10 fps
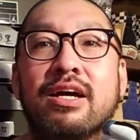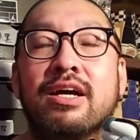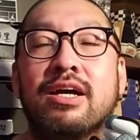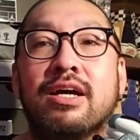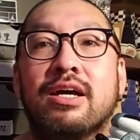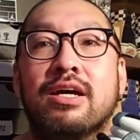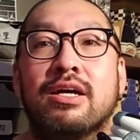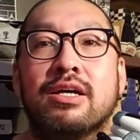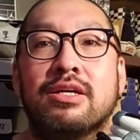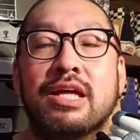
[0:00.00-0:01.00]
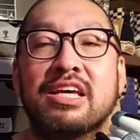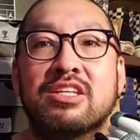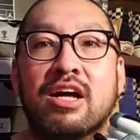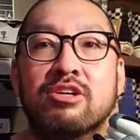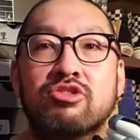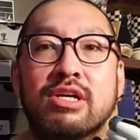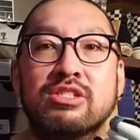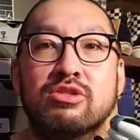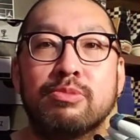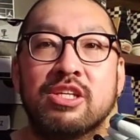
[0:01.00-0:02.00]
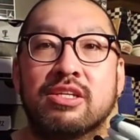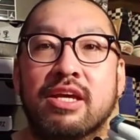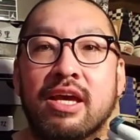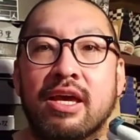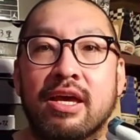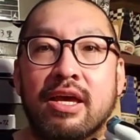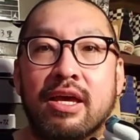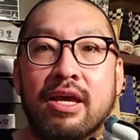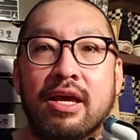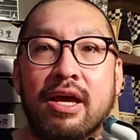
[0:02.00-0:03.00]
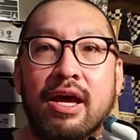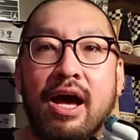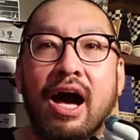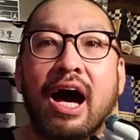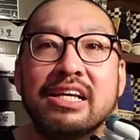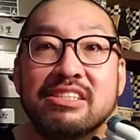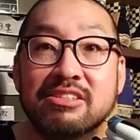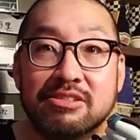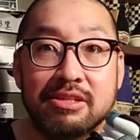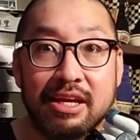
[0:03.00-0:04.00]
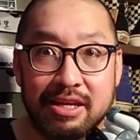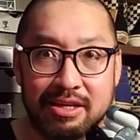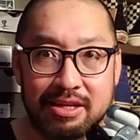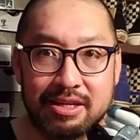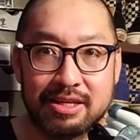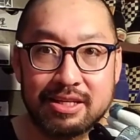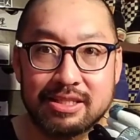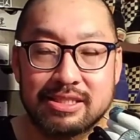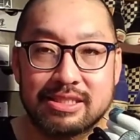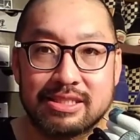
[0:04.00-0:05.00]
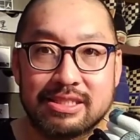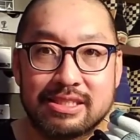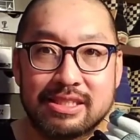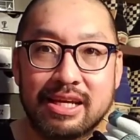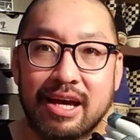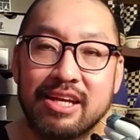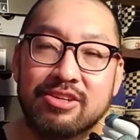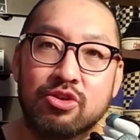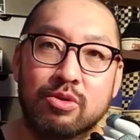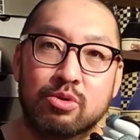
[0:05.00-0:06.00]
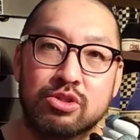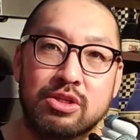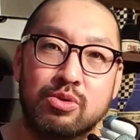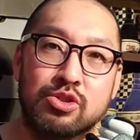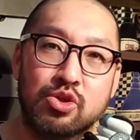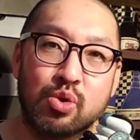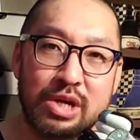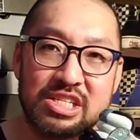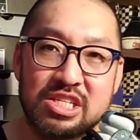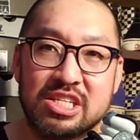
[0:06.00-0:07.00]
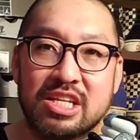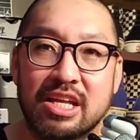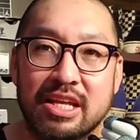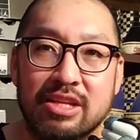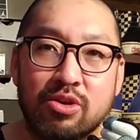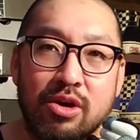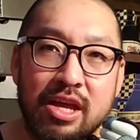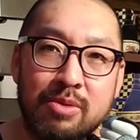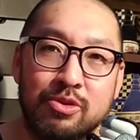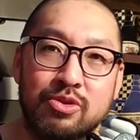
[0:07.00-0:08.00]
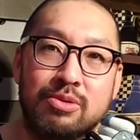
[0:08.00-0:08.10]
えナイキダンク SB、えアイスです。はい、今日はこちらを紹介していきたいなと思っ